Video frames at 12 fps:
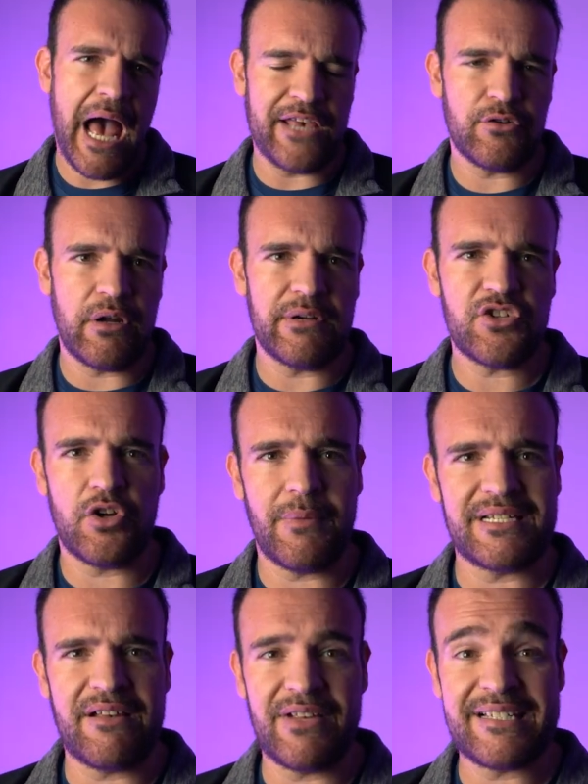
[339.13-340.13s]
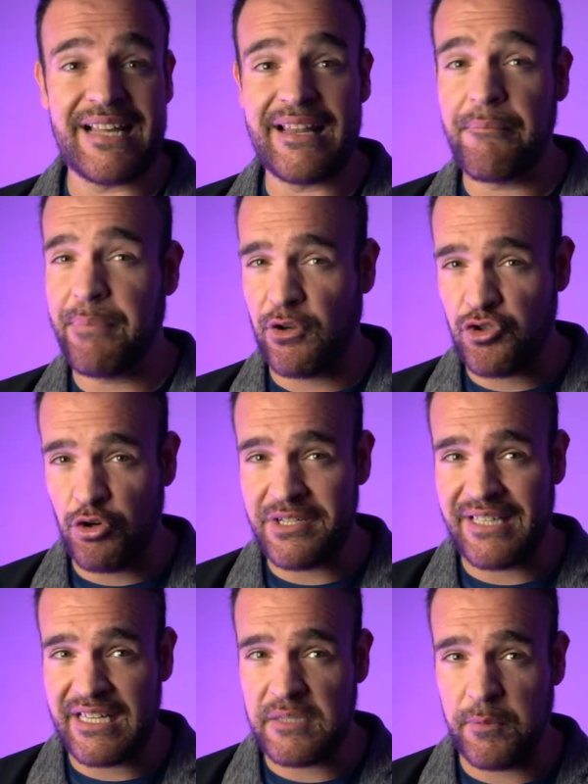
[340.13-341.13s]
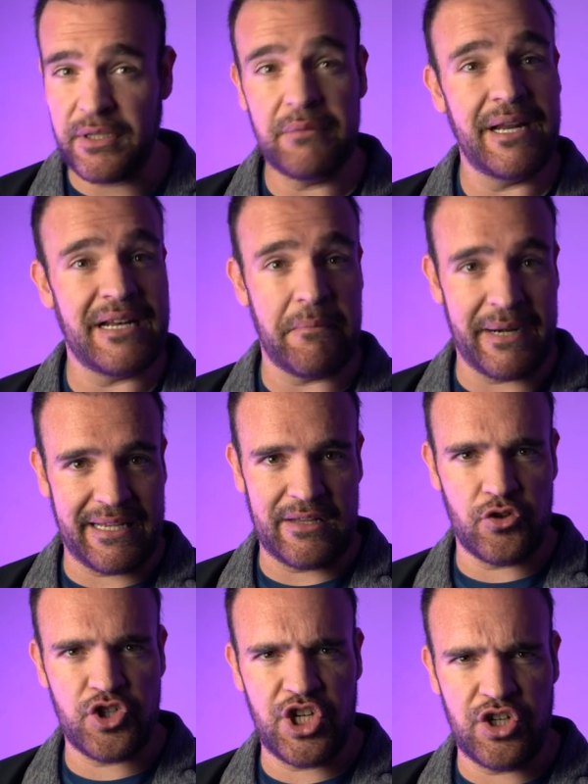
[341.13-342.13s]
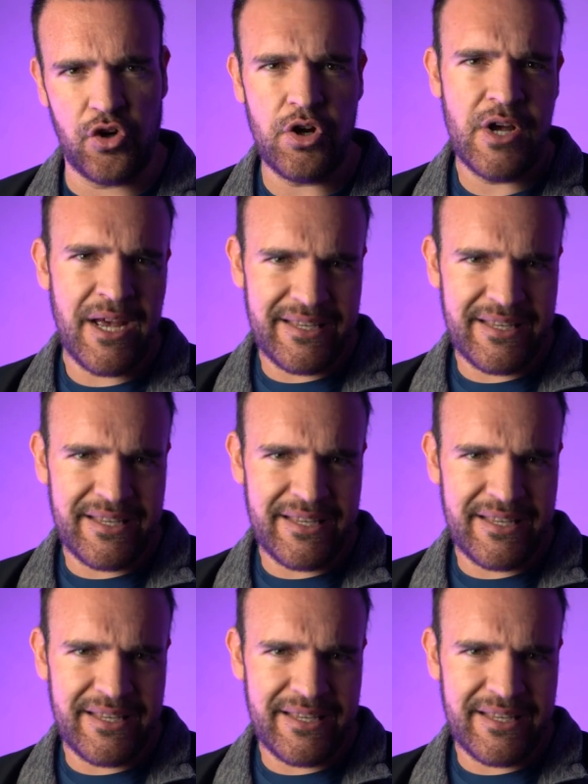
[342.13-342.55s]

Hay una versión más avanzada, pero solo está disponible en el mercado chino,